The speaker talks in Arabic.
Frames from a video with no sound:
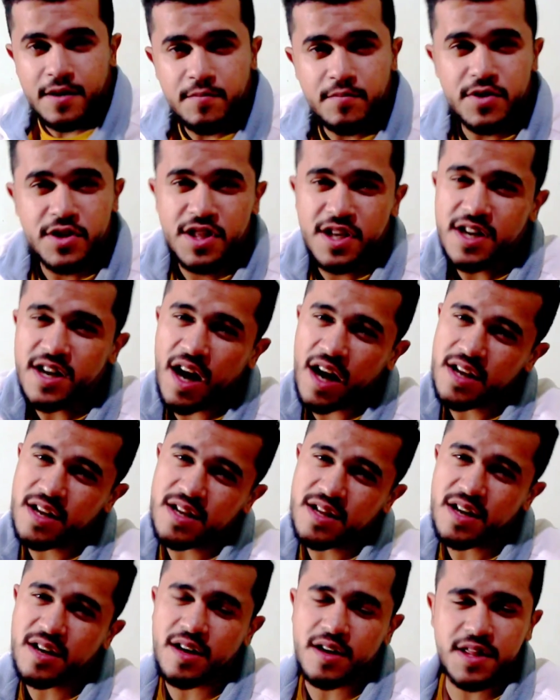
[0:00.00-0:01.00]
مش دي اللي
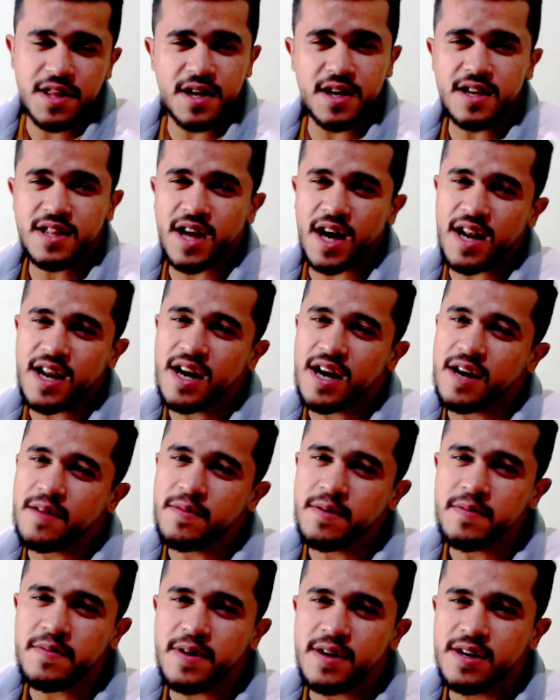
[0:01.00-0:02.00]
حضرتك اصريت عليها يا
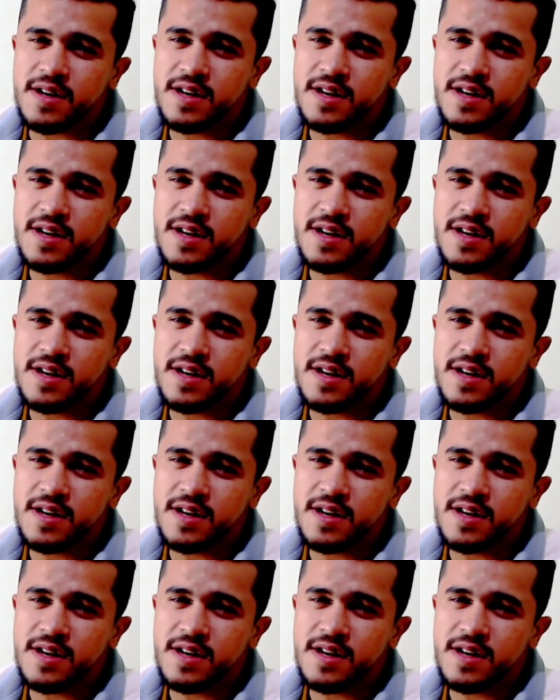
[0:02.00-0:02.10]
بابا